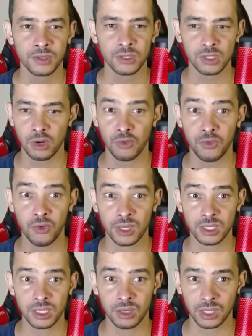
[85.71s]
se eu for
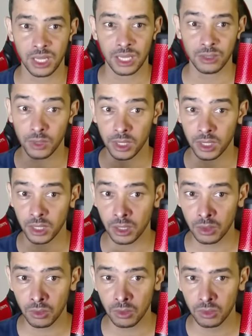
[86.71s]
assaltado,
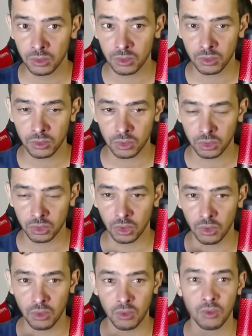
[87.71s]
eu
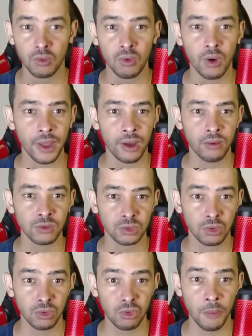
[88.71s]
sou o réu,
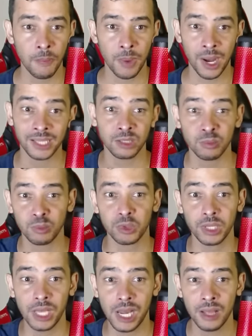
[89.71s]
sou culpado
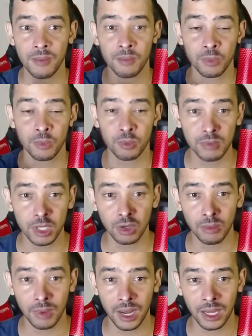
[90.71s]
por ele me
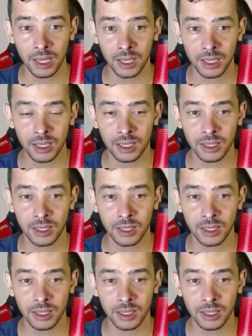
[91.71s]
tomar.